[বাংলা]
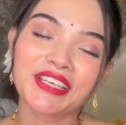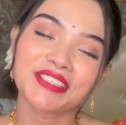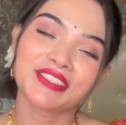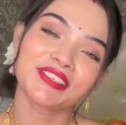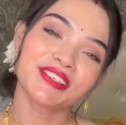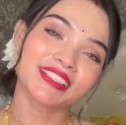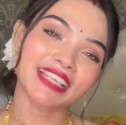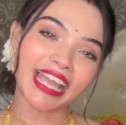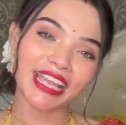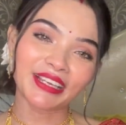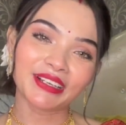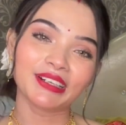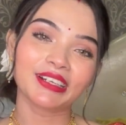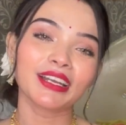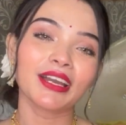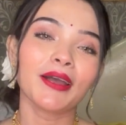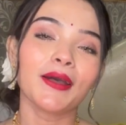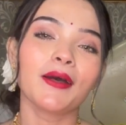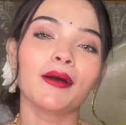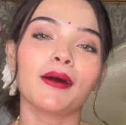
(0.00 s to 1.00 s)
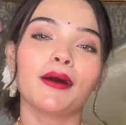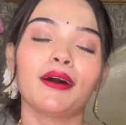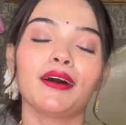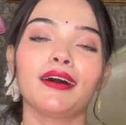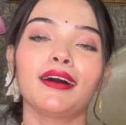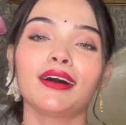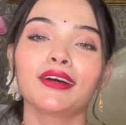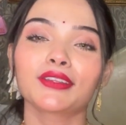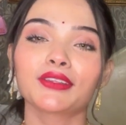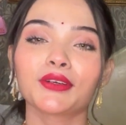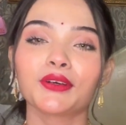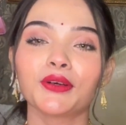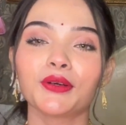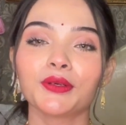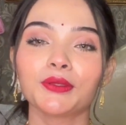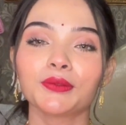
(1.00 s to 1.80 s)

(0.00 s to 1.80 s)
সো যাই হোক তো